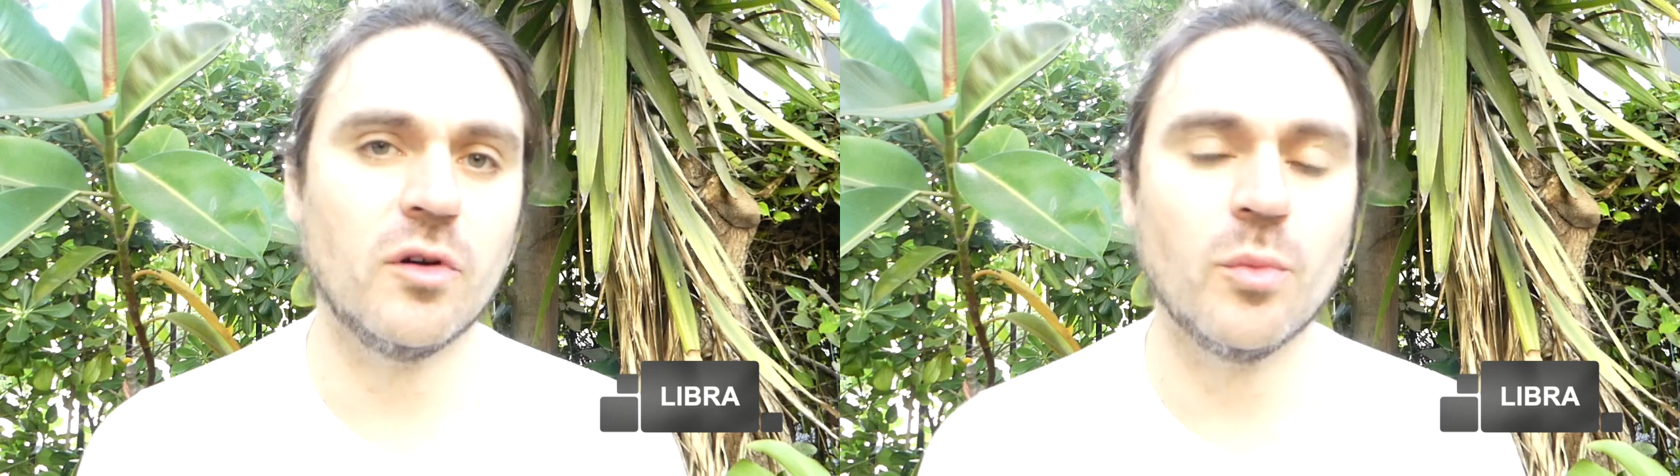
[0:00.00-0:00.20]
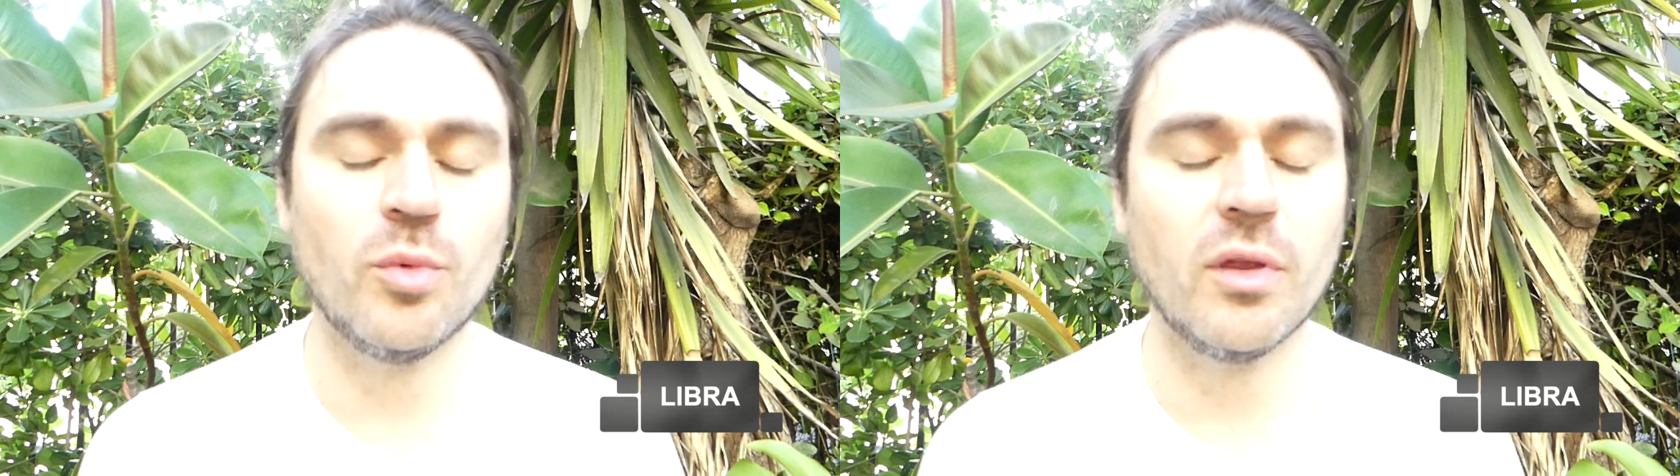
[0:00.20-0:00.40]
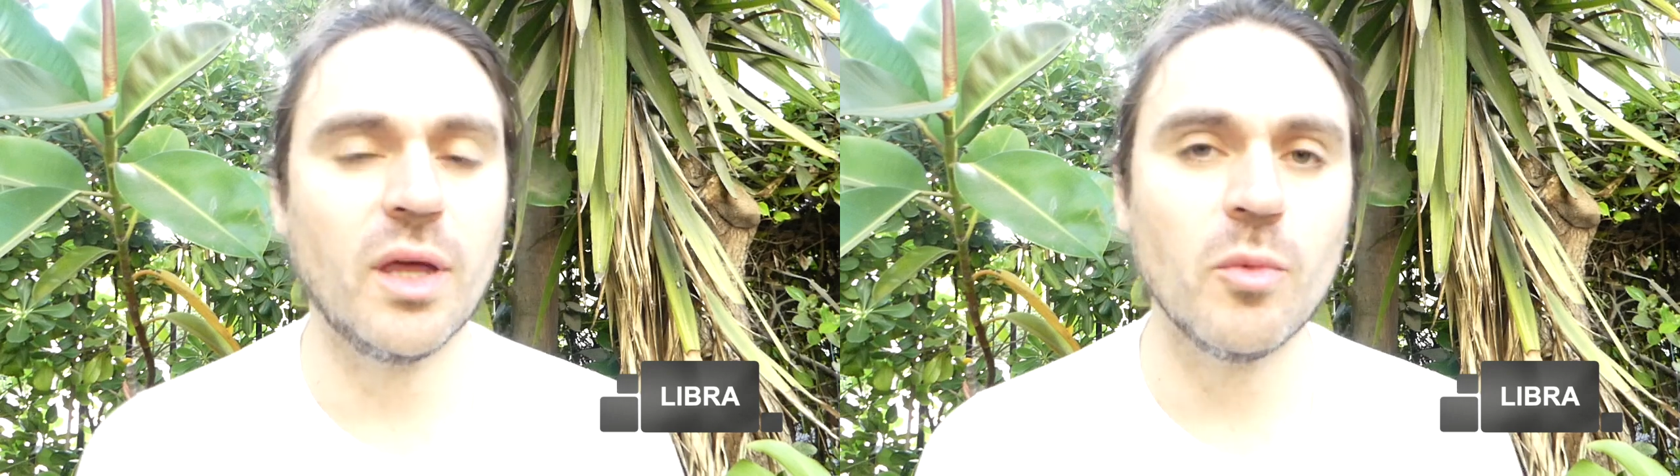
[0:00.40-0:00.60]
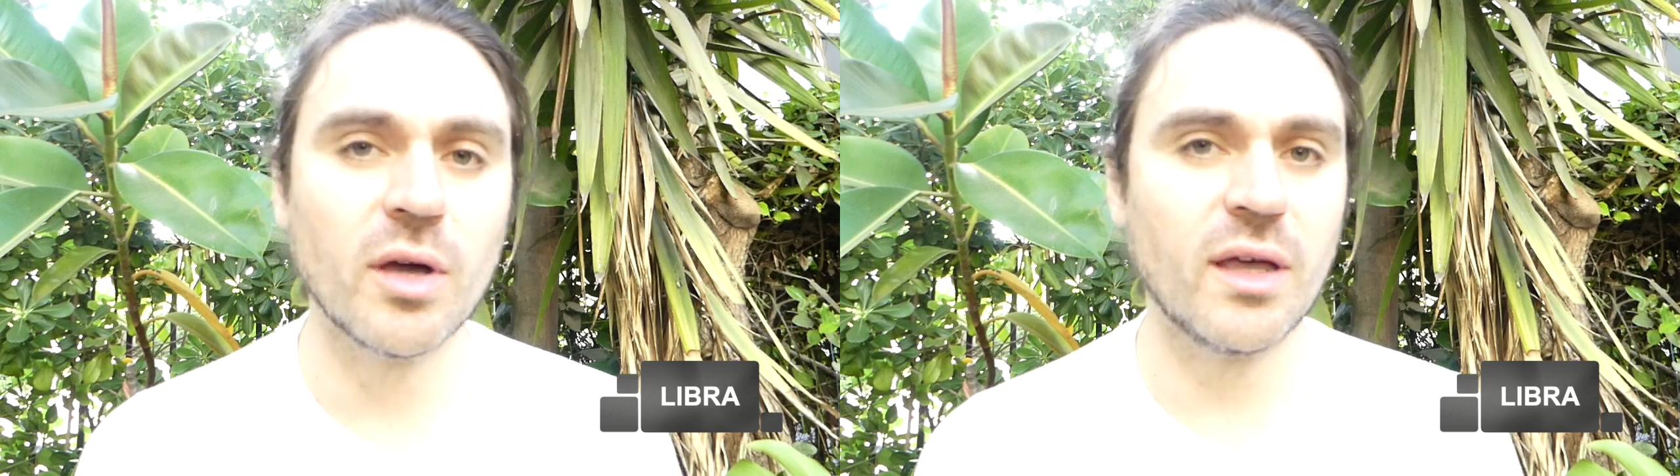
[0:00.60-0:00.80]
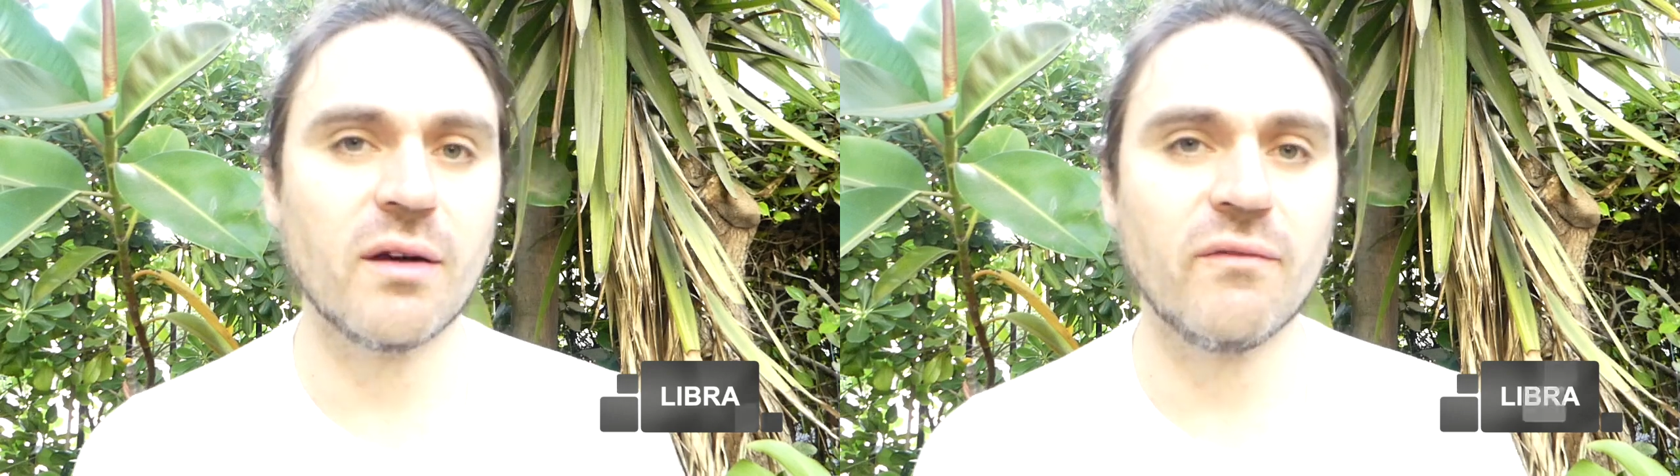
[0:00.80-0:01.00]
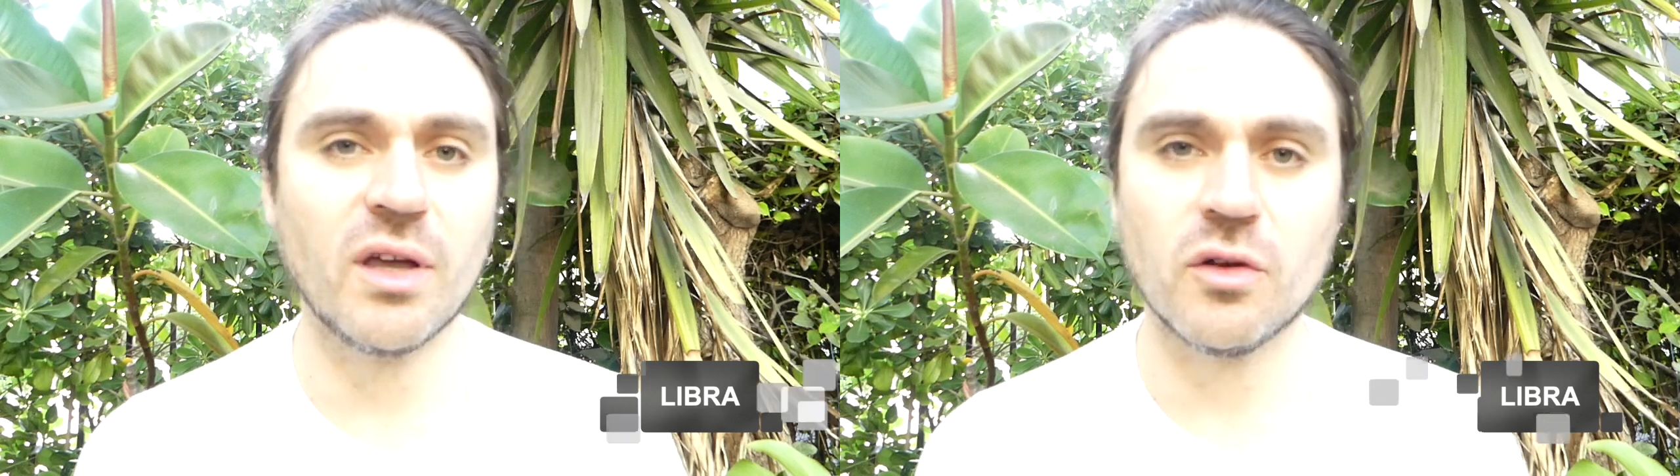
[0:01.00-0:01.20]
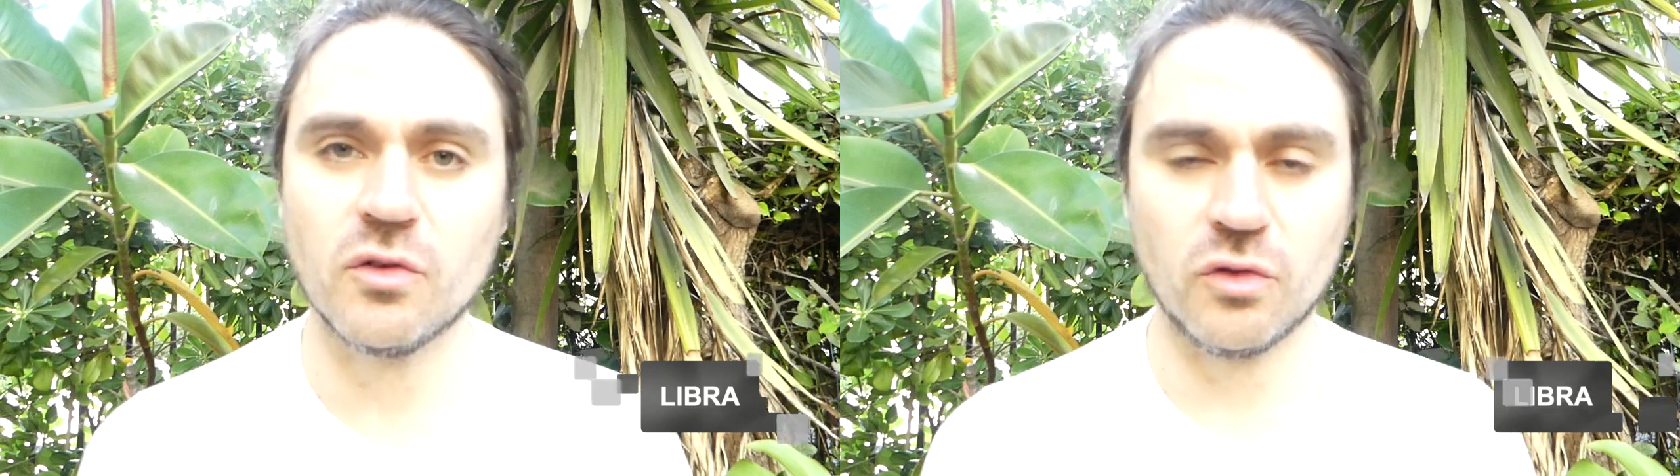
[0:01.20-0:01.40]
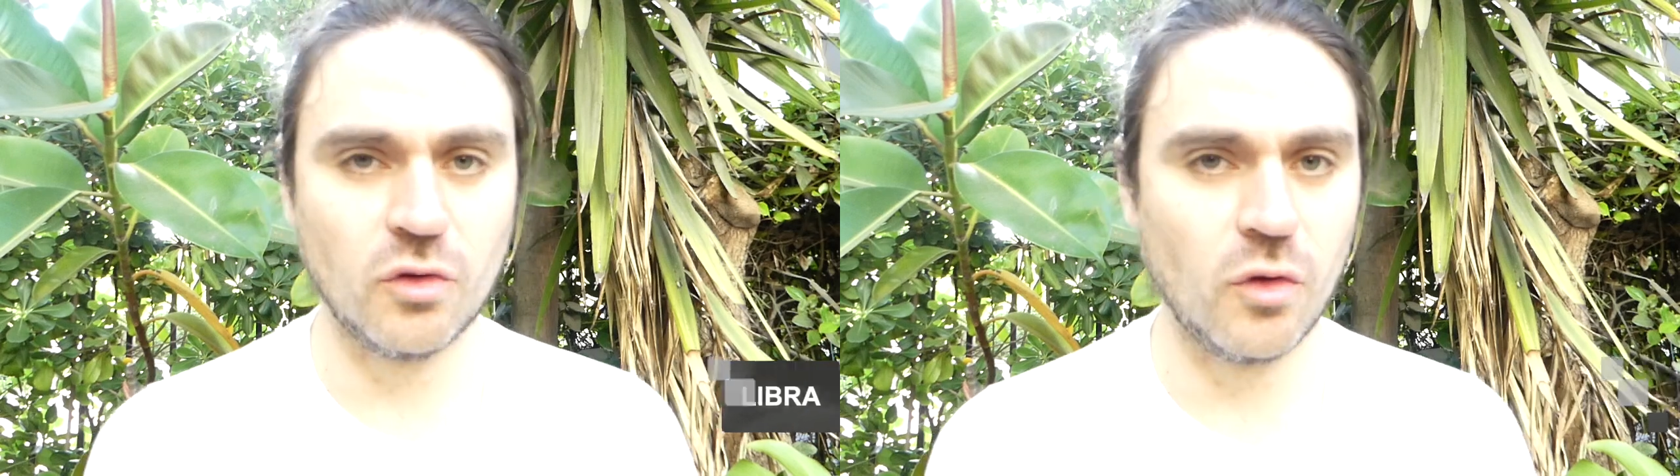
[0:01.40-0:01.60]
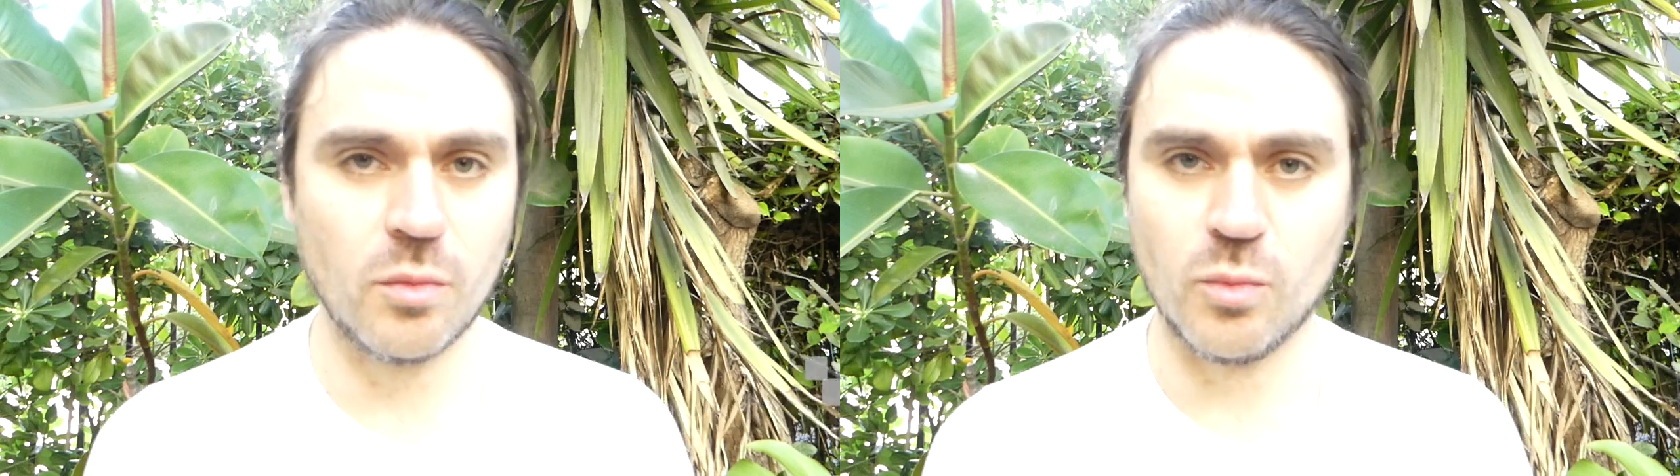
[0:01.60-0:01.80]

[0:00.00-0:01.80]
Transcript: No podemos quedar bien con todo el